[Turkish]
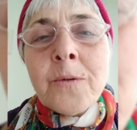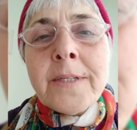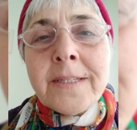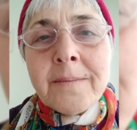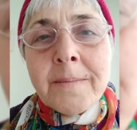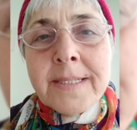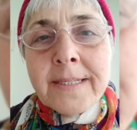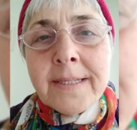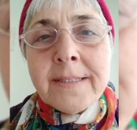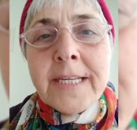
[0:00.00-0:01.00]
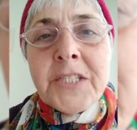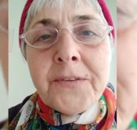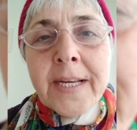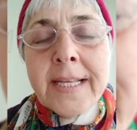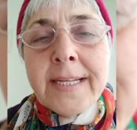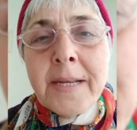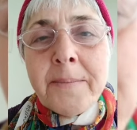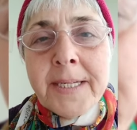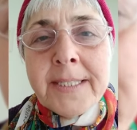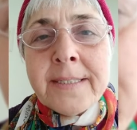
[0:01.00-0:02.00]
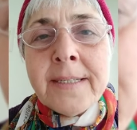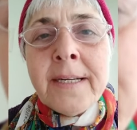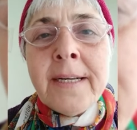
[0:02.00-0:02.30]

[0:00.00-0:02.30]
kullanılması teşvik edilebilir.